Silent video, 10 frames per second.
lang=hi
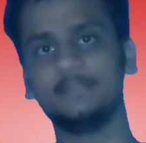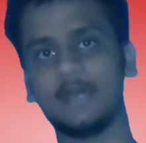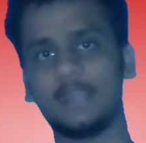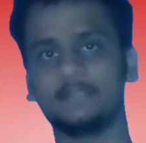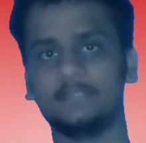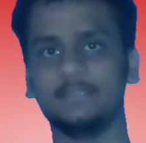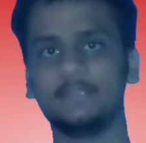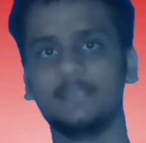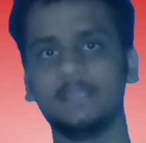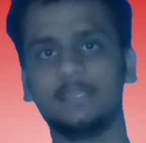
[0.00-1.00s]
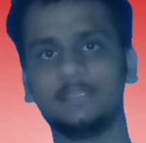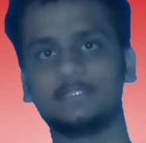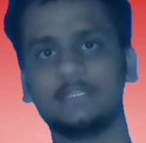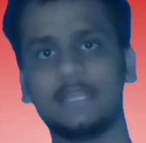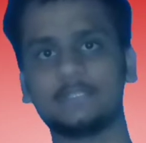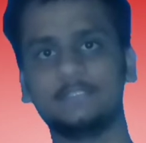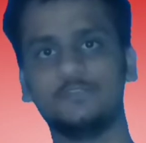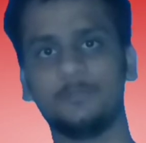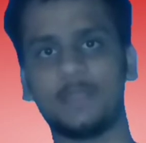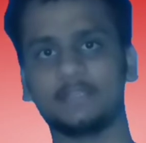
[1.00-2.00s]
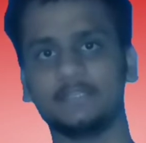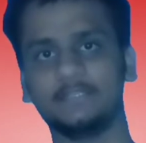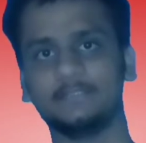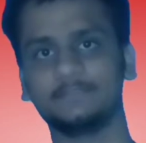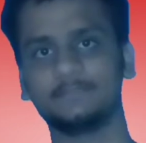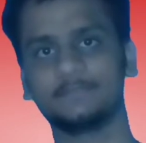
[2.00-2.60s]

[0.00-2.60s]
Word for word: डालते तो इसके लिए एस में आता है